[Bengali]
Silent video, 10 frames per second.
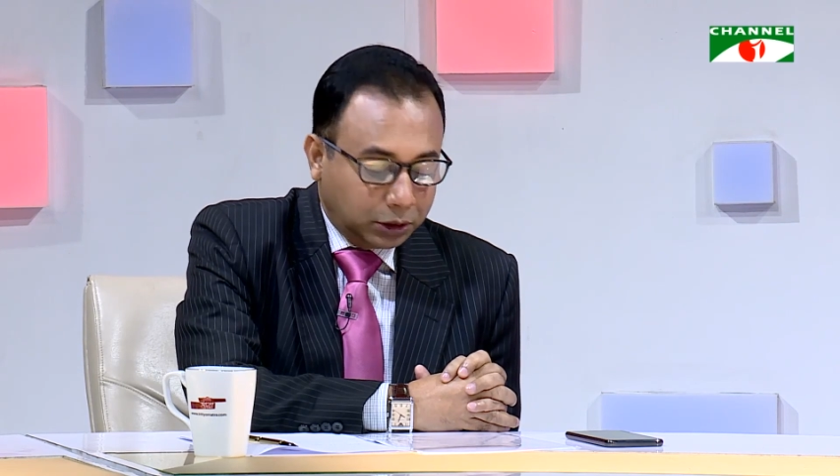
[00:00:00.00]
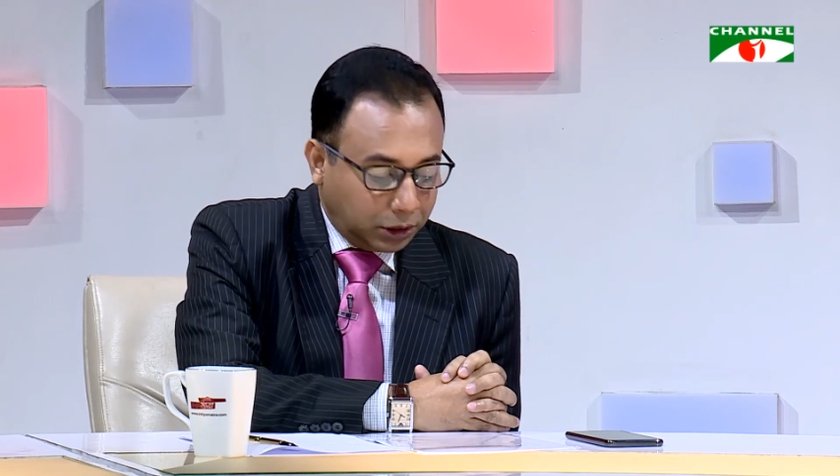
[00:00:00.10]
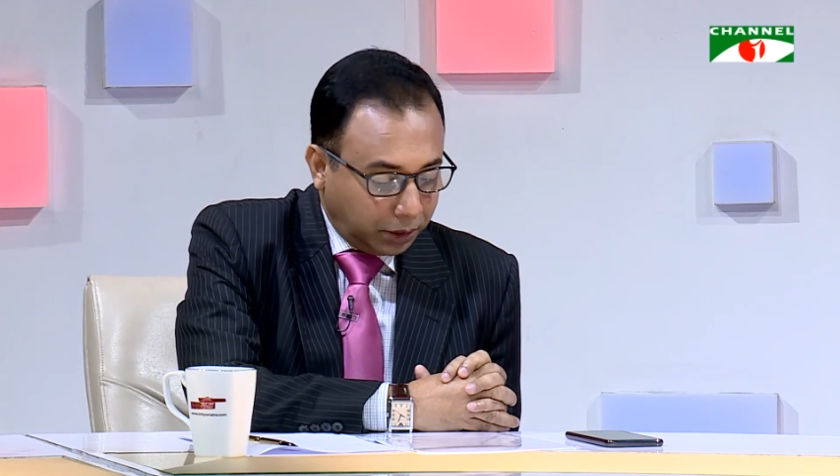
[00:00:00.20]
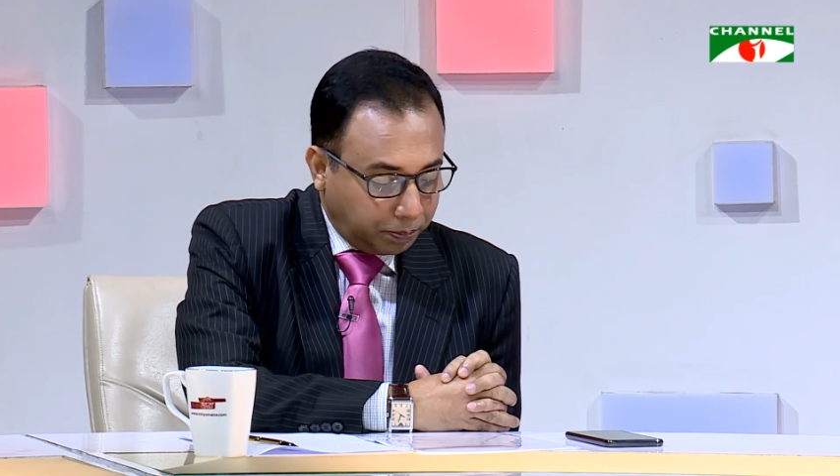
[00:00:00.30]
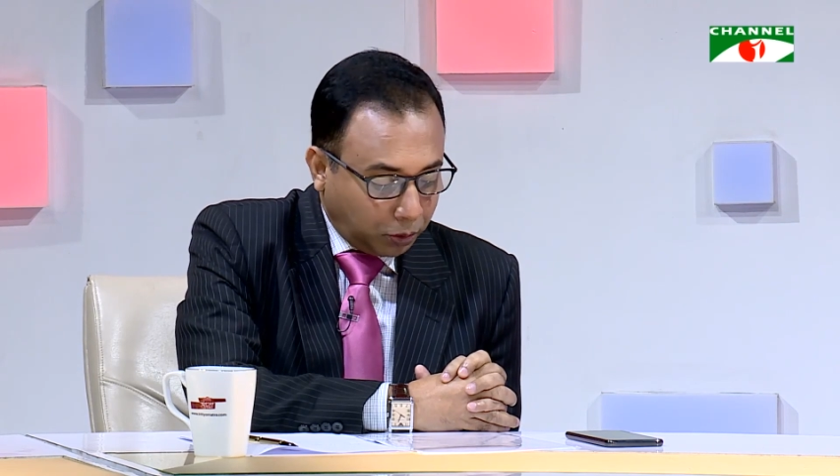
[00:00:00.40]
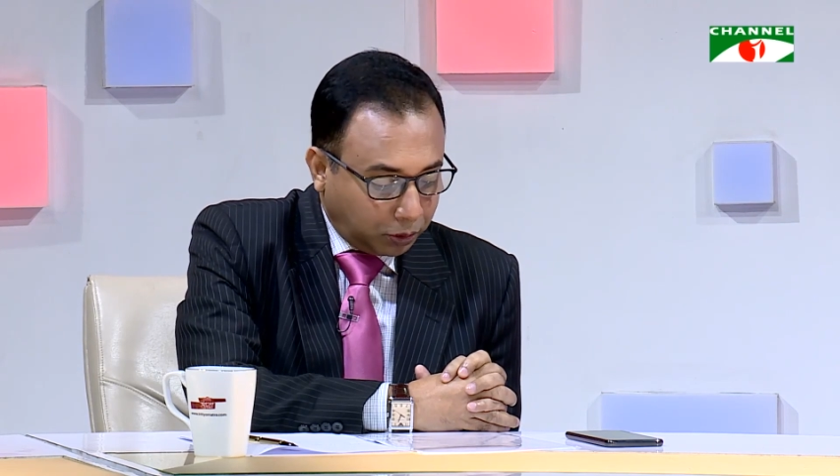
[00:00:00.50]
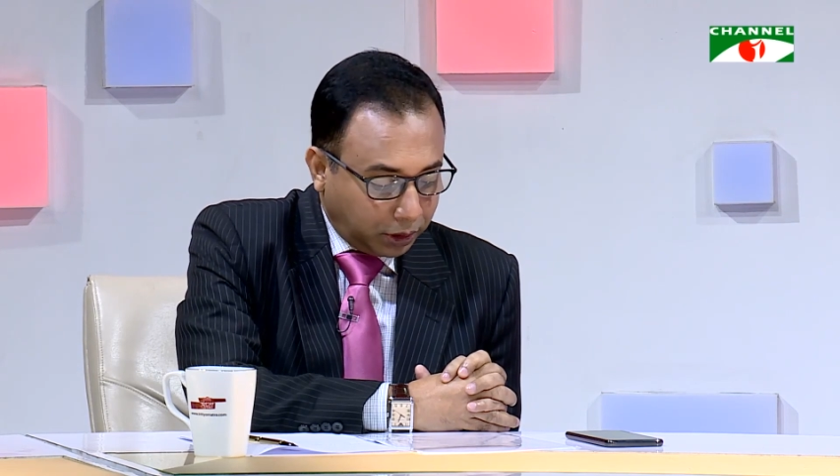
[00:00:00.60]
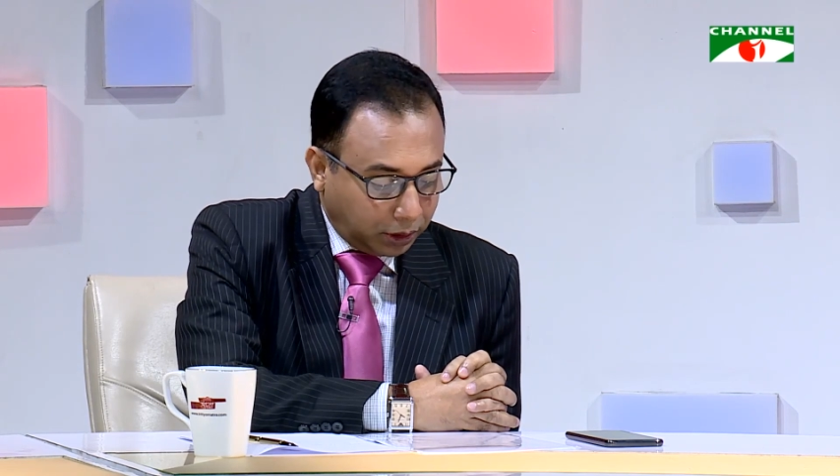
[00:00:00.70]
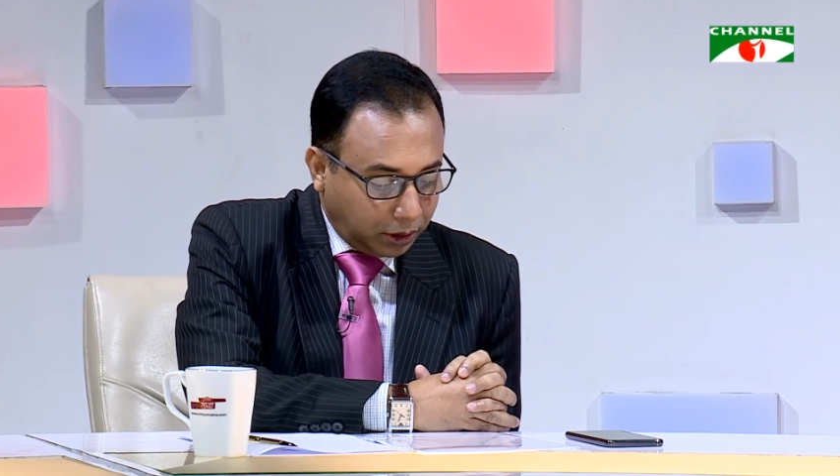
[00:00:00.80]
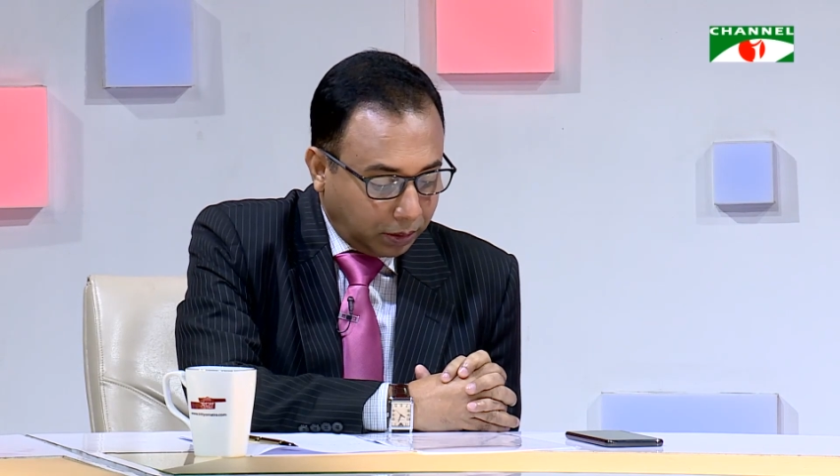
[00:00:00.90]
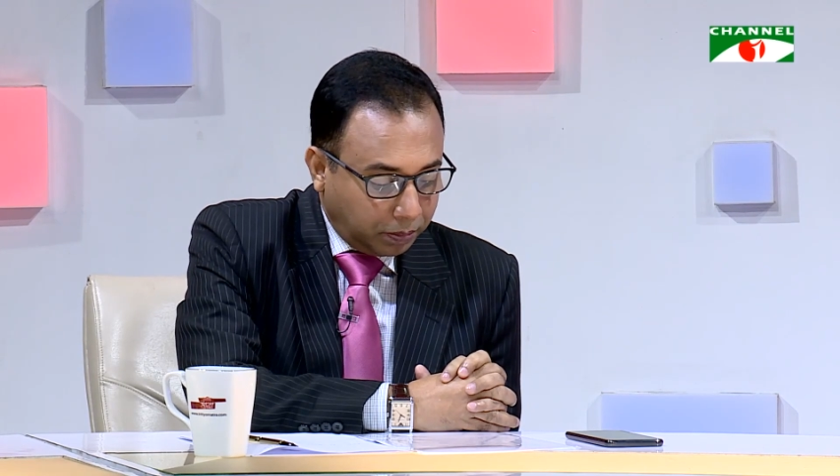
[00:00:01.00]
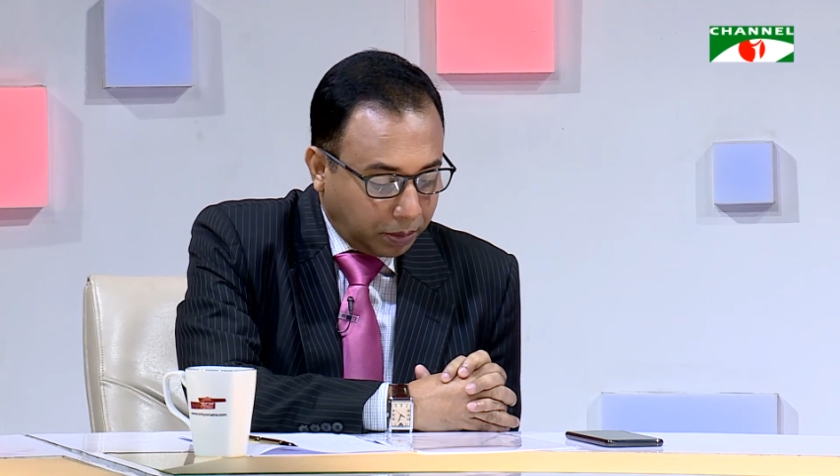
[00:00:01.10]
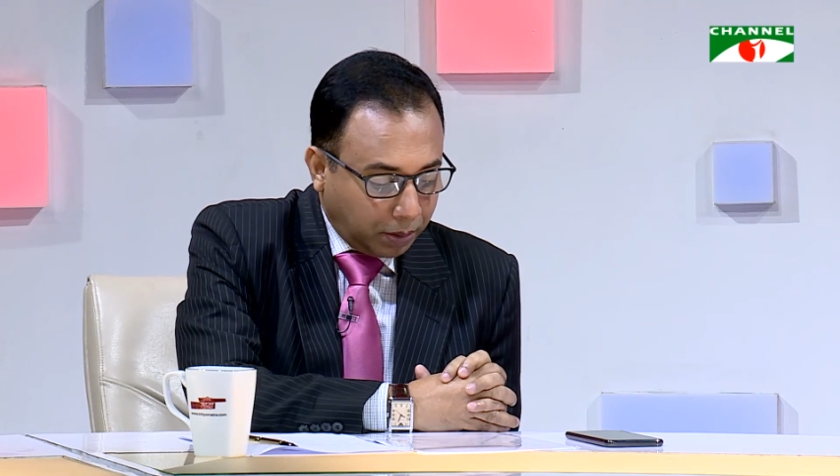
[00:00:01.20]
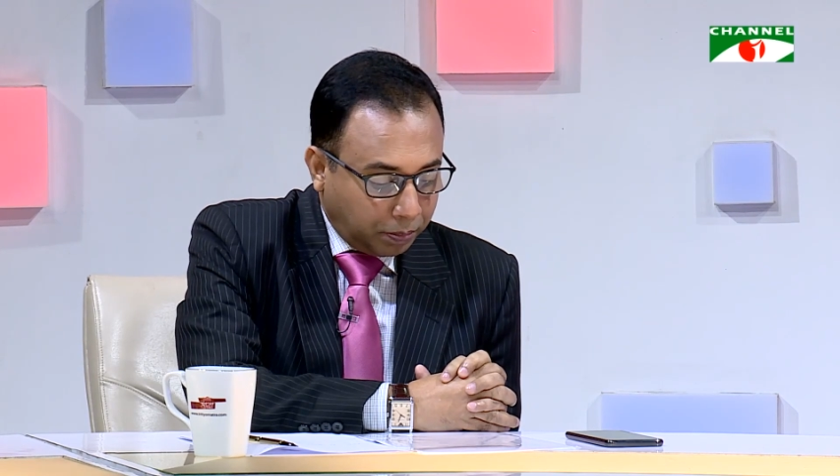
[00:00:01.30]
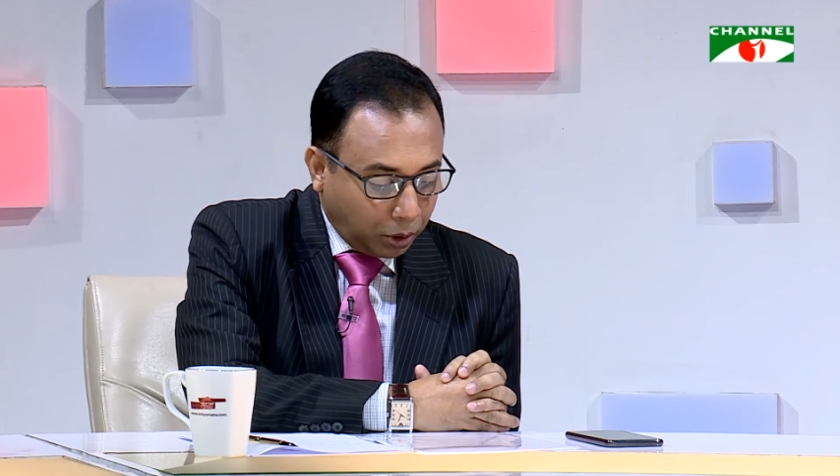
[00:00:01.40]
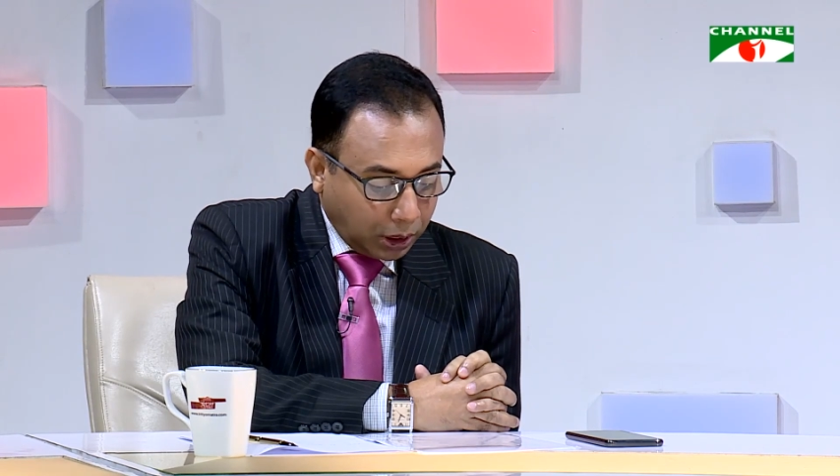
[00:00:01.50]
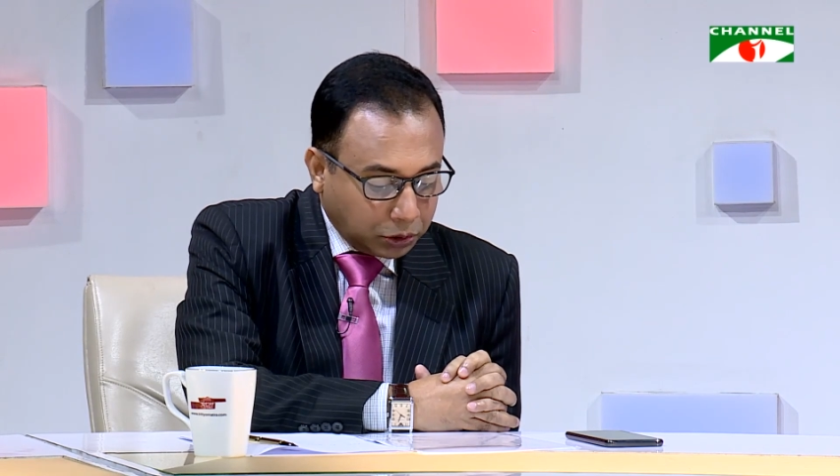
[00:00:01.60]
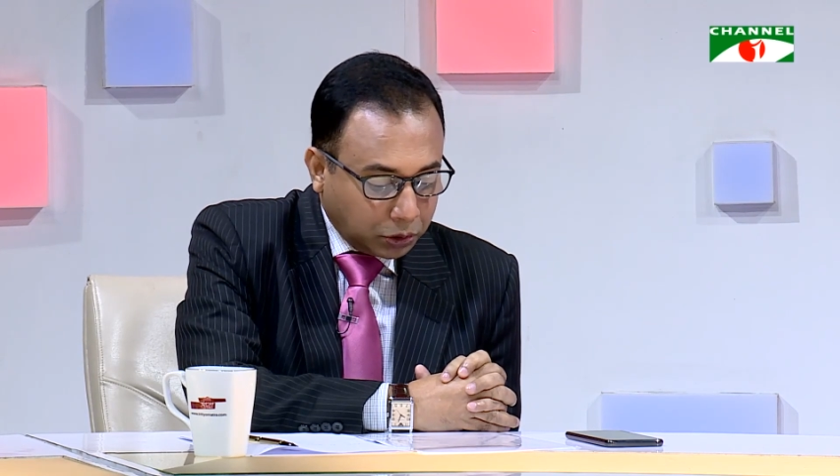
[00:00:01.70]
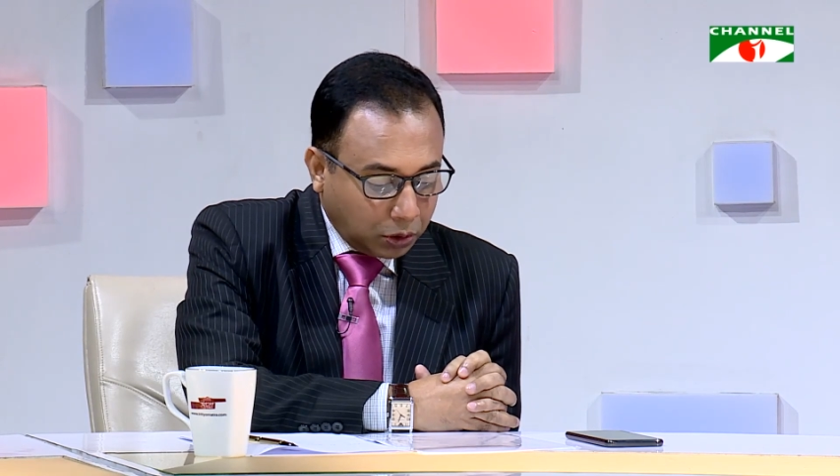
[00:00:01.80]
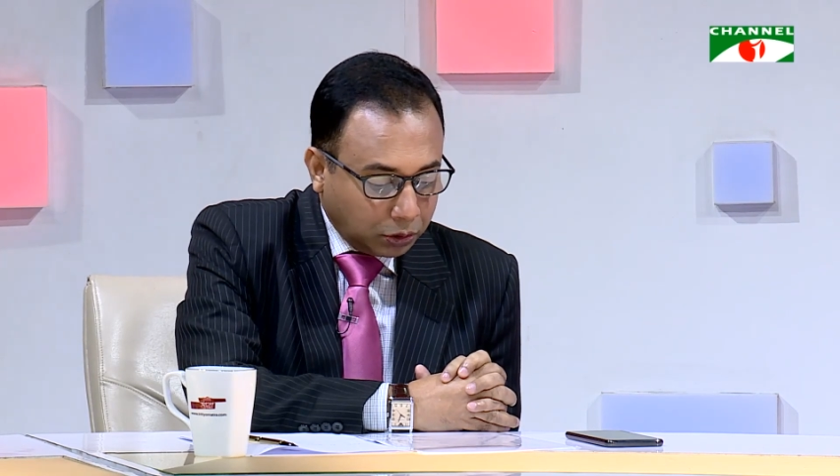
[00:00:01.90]
সেই পদ থেকে তিনি
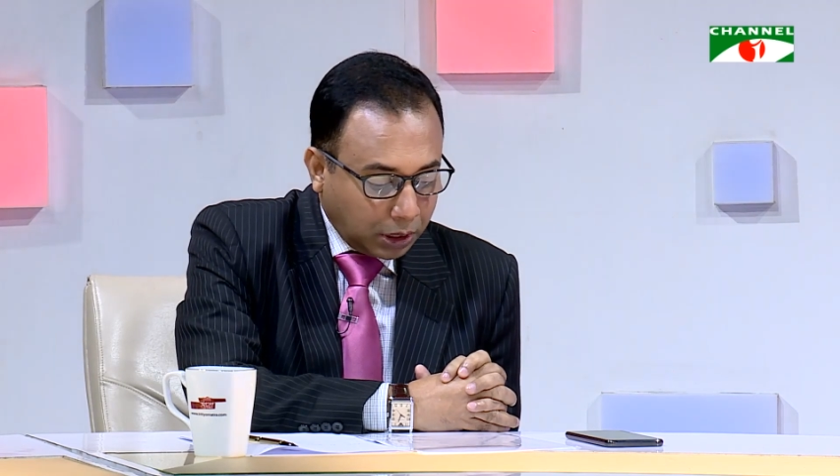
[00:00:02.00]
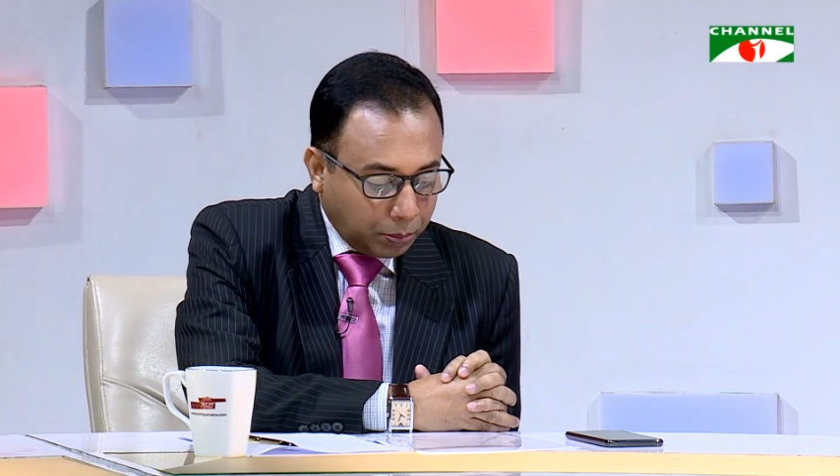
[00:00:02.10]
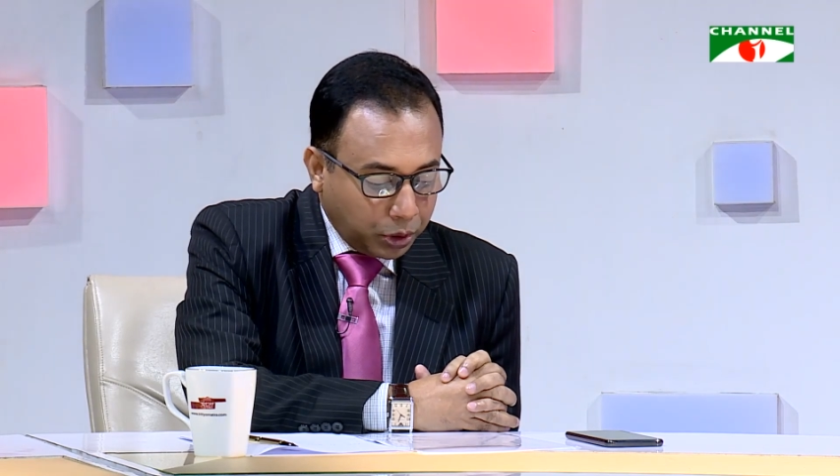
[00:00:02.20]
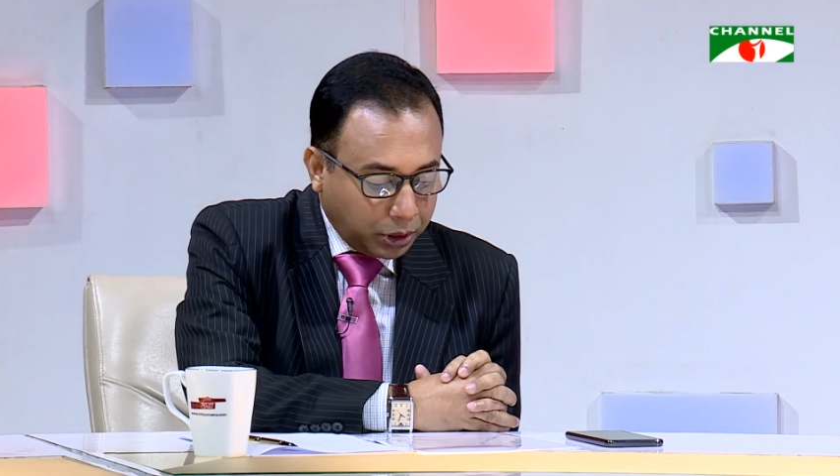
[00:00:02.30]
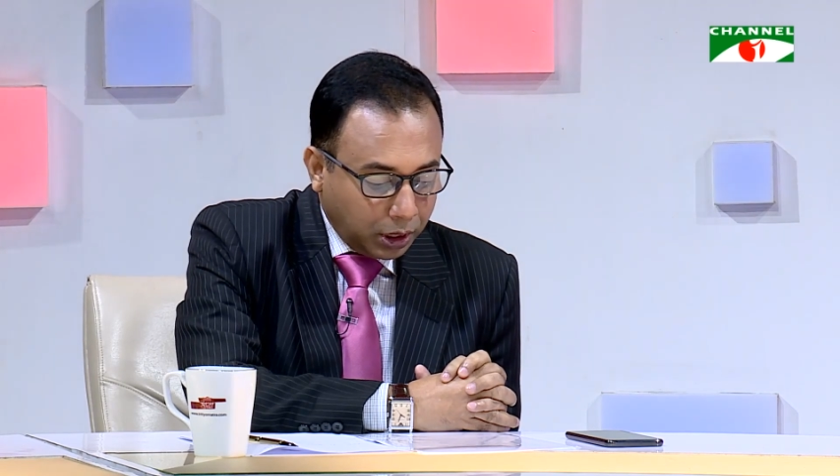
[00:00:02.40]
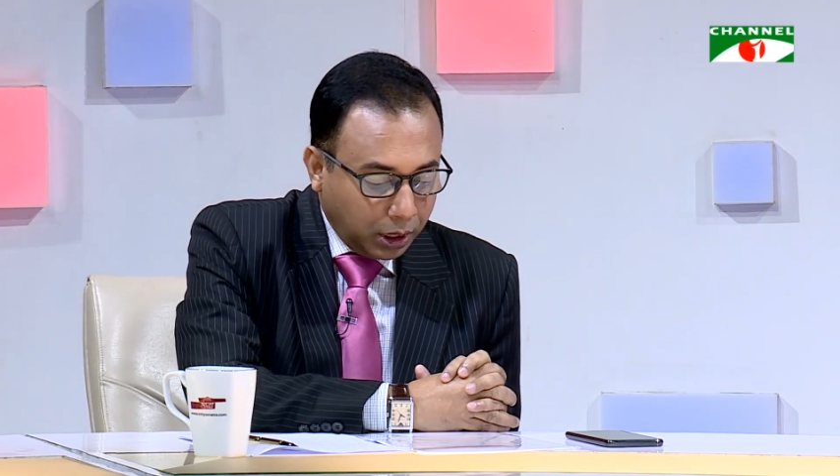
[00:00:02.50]
বরখাস্ত হন সাময়িক